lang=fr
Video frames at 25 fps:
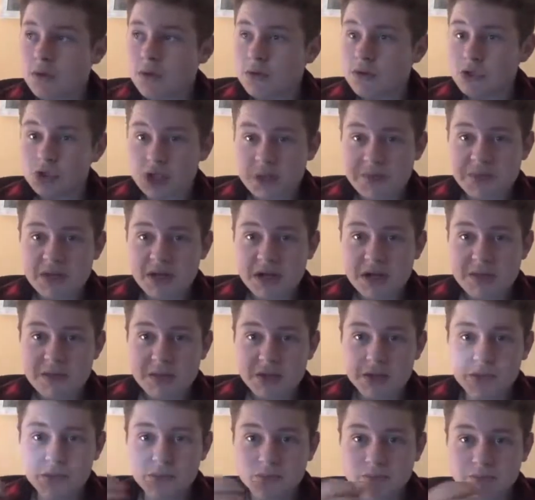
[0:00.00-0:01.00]
j'aime bien les
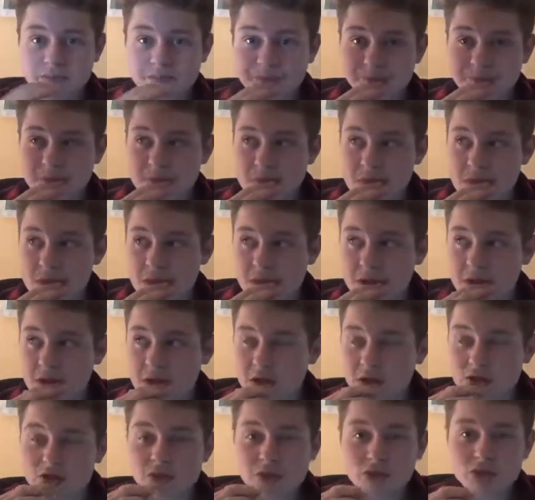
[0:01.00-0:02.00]
padoux,
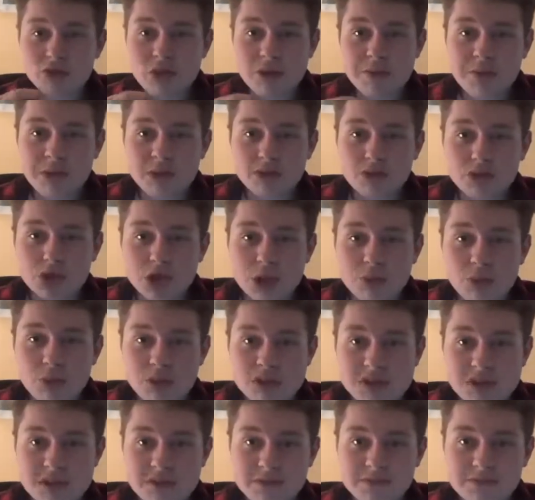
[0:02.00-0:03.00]
surtout les padoux
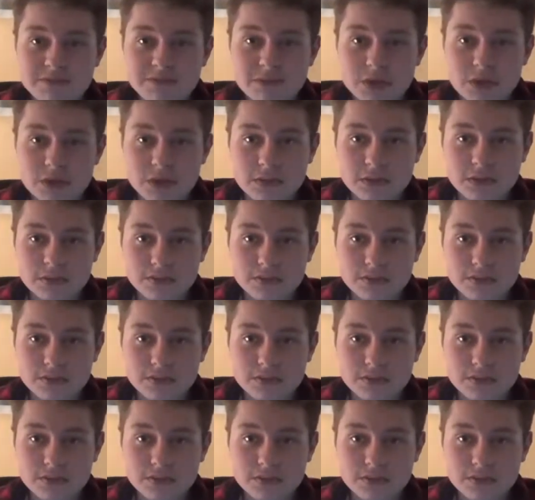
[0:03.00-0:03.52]
chamoisés, voilà.